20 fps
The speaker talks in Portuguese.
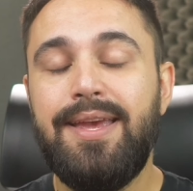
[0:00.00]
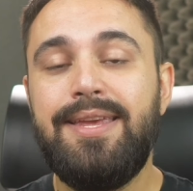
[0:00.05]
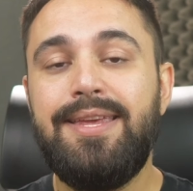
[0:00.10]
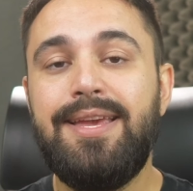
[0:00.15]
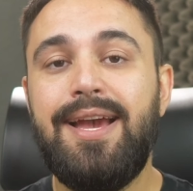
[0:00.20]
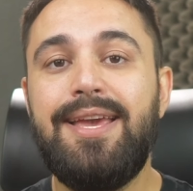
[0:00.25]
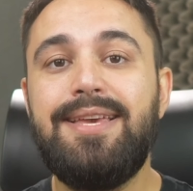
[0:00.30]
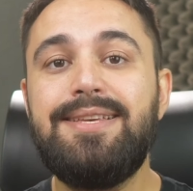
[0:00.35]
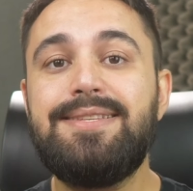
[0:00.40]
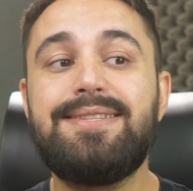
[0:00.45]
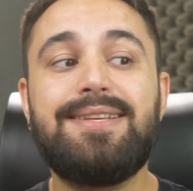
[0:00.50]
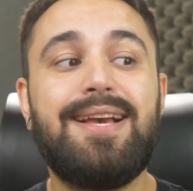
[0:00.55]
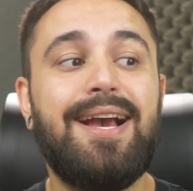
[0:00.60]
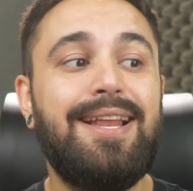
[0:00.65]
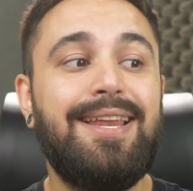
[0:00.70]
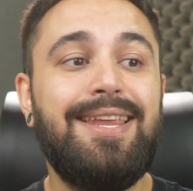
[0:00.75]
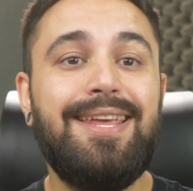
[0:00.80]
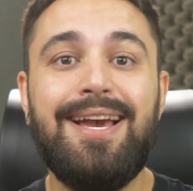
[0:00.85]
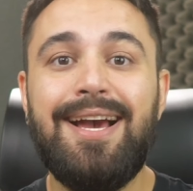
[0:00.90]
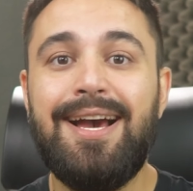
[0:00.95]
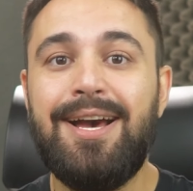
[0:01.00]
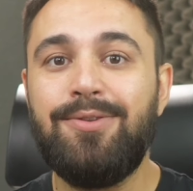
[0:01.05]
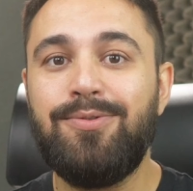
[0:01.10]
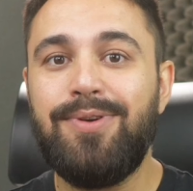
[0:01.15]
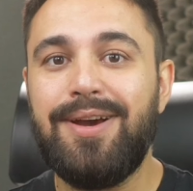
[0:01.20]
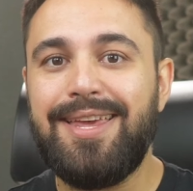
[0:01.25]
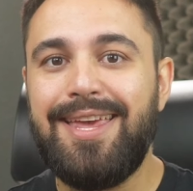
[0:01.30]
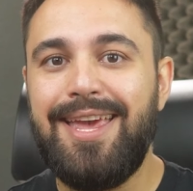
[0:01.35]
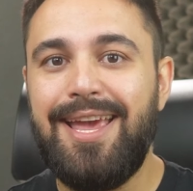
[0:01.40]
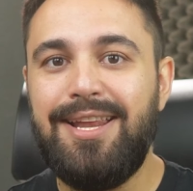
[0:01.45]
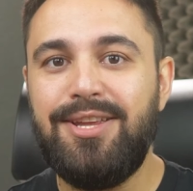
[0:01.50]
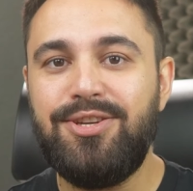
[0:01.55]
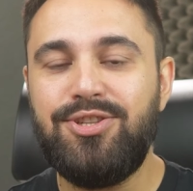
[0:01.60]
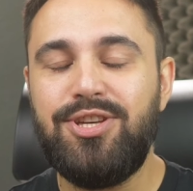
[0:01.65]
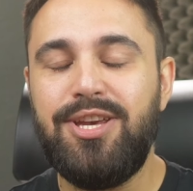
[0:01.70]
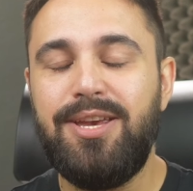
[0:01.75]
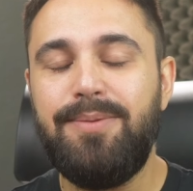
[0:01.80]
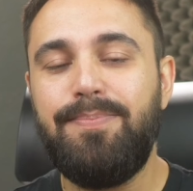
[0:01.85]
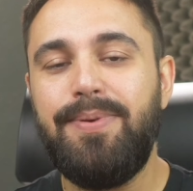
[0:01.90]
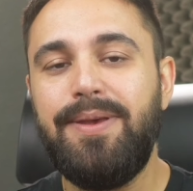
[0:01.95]
E aí, escaneando aquele
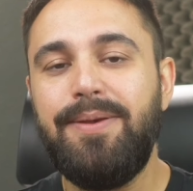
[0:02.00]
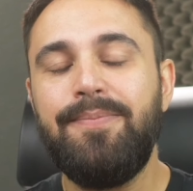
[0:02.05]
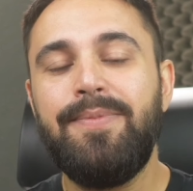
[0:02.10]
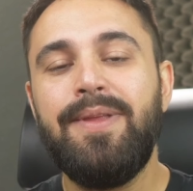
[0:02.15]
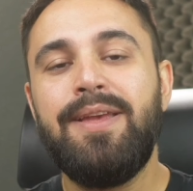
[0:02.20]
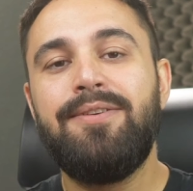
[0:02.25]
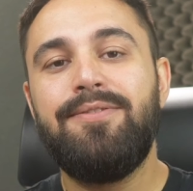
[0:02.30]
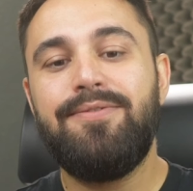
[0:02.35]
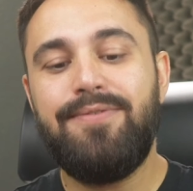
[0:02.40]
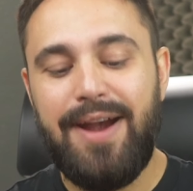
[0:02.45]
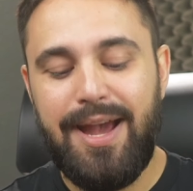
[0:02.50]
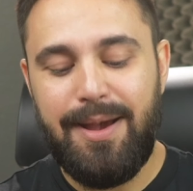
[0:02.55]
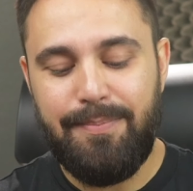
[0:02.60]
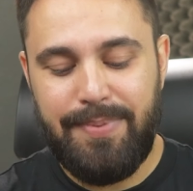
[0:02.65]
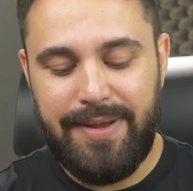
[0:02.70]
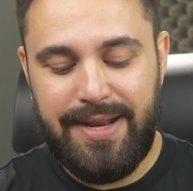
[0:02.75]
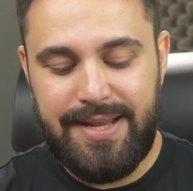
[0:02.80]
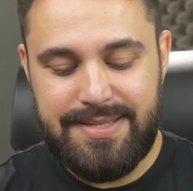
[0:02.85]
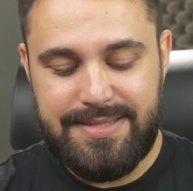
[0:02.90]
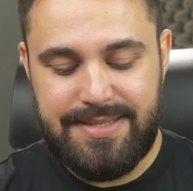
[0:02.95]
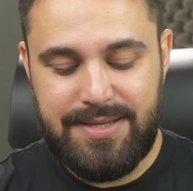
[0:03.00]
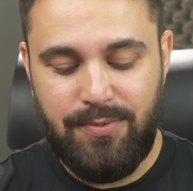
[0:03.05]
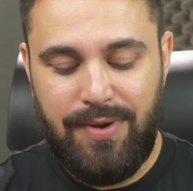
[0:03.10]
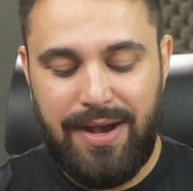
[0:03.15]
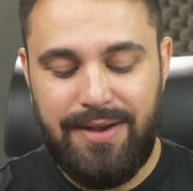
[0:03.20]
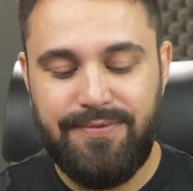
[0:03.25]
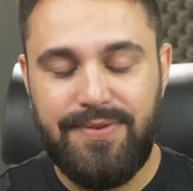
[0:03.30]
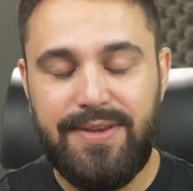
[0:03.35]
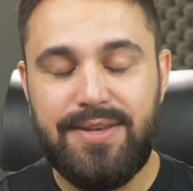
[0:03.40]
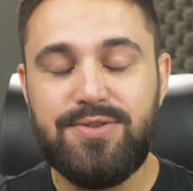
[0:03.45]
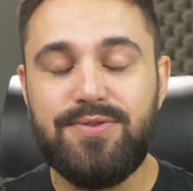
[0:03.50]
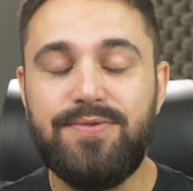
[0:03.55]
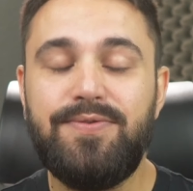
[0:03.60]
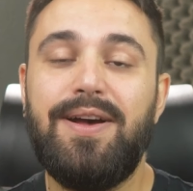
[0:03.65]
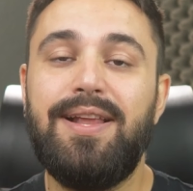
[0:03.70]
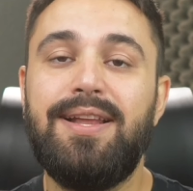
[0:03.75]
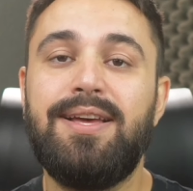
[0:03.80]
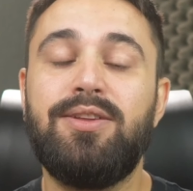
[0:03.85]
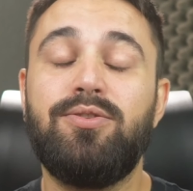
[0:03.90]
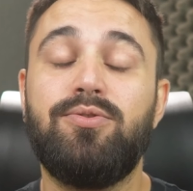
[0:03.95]
chip, vai aparecer um aviso
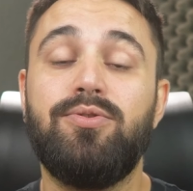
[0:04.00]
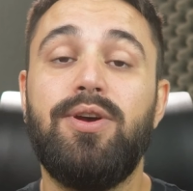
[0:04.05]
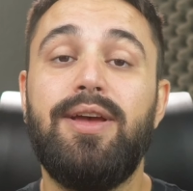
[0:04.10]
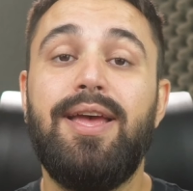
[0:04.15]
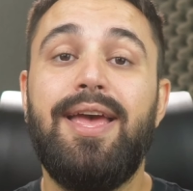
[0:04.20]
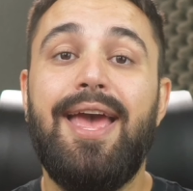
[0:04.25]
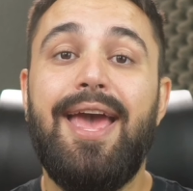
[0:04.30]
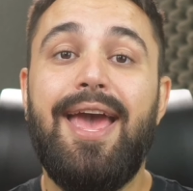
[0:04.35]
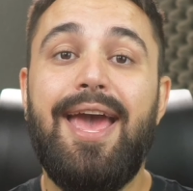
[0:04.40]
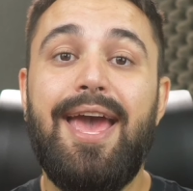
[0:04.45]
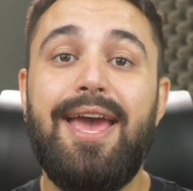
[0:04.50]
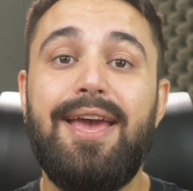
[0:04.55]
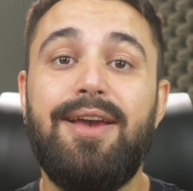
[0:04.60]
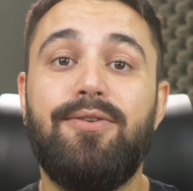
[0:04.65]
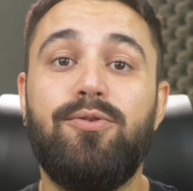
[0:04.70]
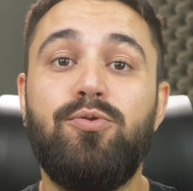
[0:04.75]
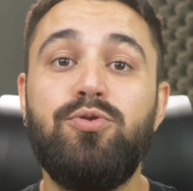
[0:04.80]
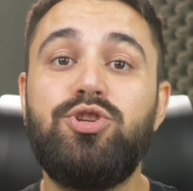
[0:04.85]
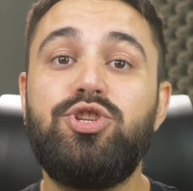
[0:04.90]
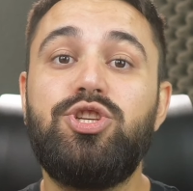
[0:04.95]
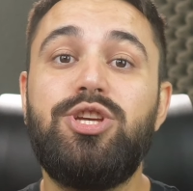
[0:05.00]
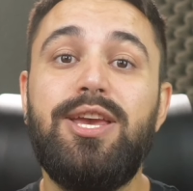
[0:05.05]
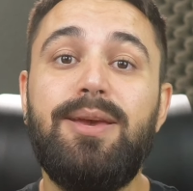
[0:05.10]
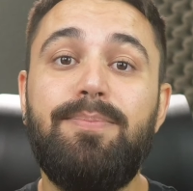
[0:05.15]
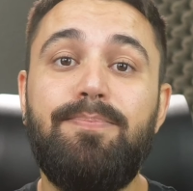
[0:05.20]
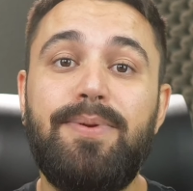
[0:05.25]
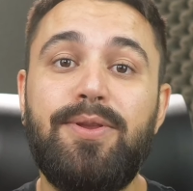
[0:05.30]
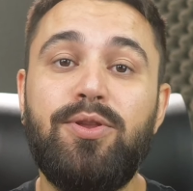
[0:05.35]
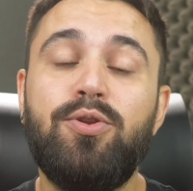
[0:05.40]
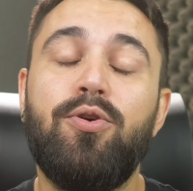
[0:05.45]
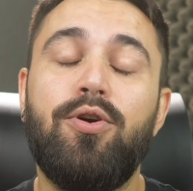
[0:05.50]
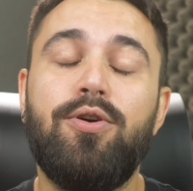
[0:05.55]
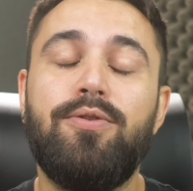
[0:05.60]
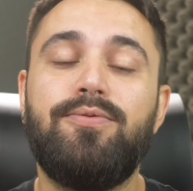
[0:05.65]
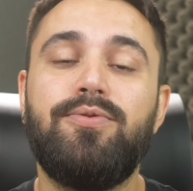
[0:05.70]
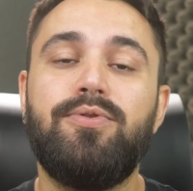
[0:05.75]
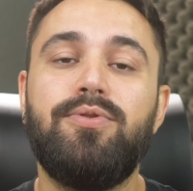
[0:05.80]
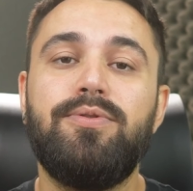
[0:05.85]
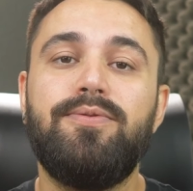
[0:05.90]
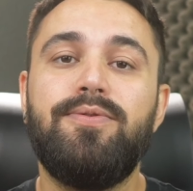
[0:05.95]
falando é, um chip
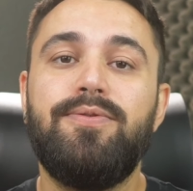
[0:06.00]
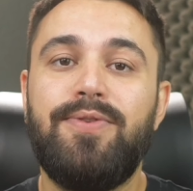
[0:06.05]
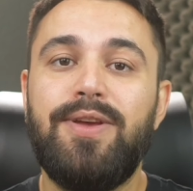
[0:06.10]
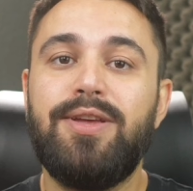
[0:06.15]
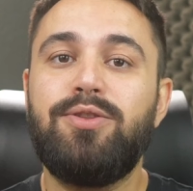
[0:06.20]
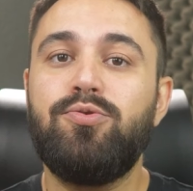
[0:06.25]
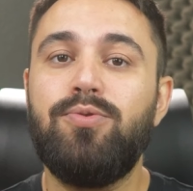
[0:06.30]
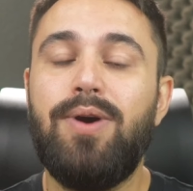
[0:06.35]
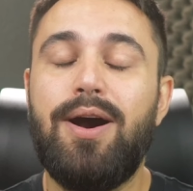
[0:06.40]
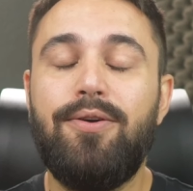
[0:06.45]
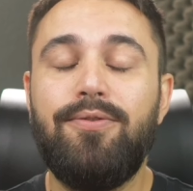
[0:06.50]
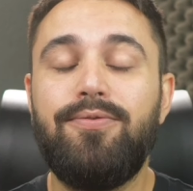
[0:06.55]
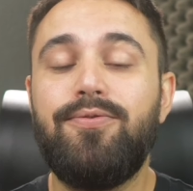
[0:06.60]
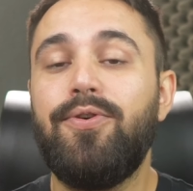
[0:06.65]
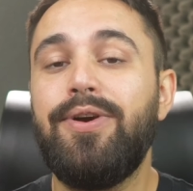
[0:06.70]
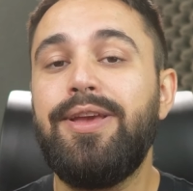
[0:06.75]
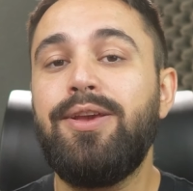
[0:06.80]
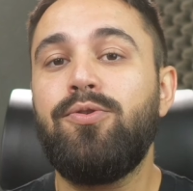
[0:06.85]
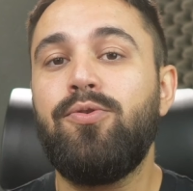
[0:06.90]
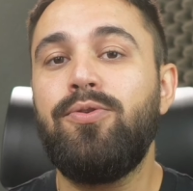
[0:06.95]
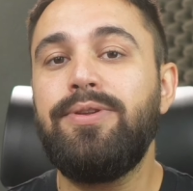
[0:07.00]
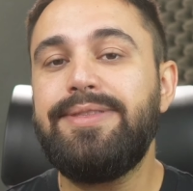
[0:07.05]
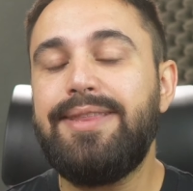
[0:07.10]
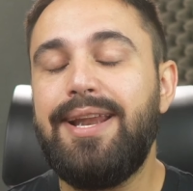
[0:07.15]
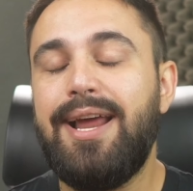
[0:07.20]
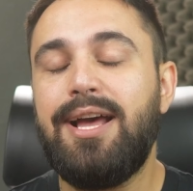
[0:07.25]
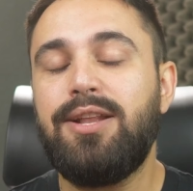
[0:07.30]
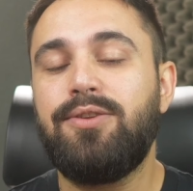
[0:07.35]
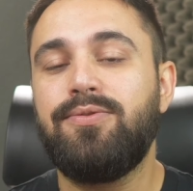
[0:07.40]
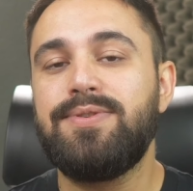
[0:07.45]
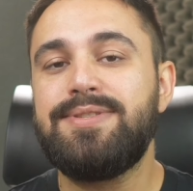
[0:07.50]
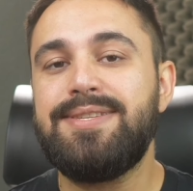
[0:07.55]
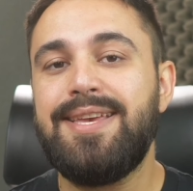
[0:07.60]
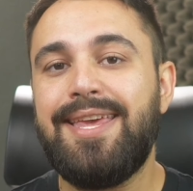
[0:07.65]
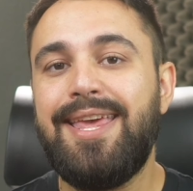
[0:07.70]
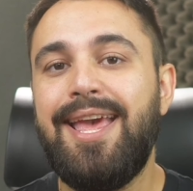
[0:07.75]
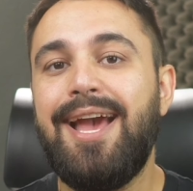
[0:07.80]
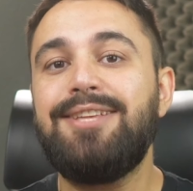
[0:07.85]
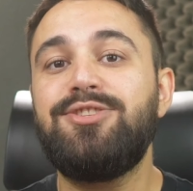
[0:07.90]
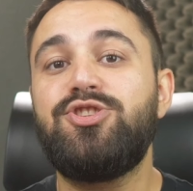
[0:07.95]
novo virtual foi encontrado. Você
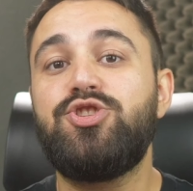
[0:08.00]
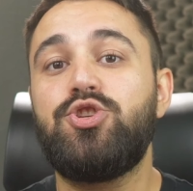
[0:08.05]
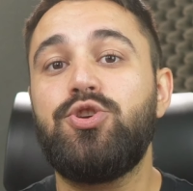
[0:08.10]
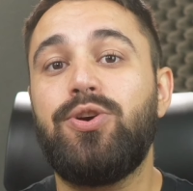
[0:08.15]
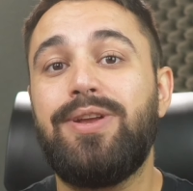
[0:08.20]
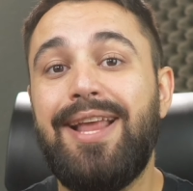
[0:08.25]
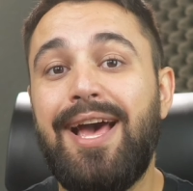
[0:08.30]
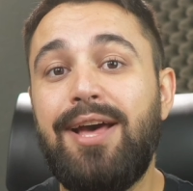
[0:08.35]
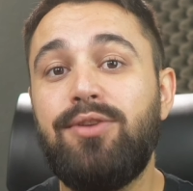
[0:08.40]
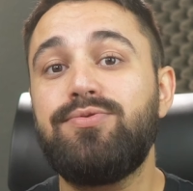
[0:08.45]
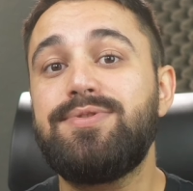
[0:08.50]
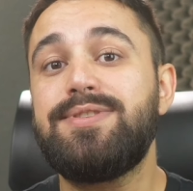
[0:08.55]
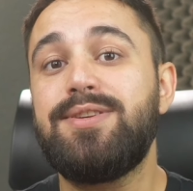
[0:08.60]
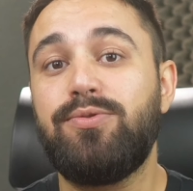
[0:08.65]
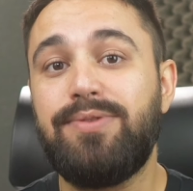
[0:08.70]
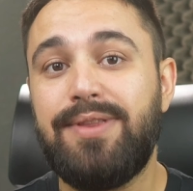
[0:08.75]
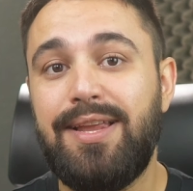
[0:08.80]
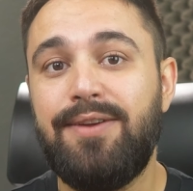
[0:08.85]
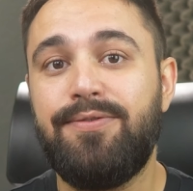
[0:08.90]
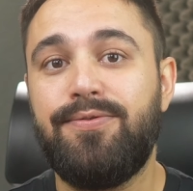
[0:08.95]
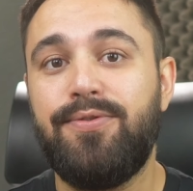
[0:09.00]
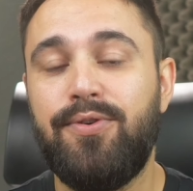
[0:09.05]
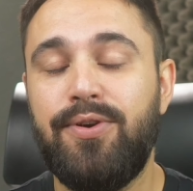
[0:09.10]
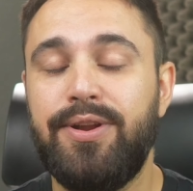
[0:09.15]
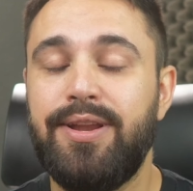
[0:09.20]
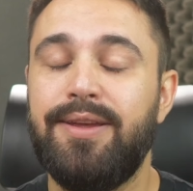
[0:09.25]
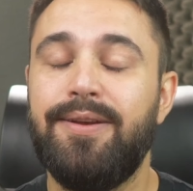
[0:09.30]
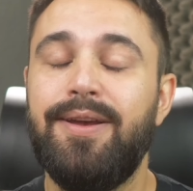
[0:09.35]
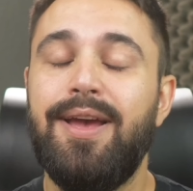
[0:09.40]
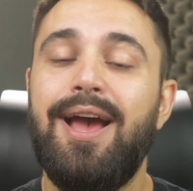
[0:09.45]
quer adicionar no seu telefone?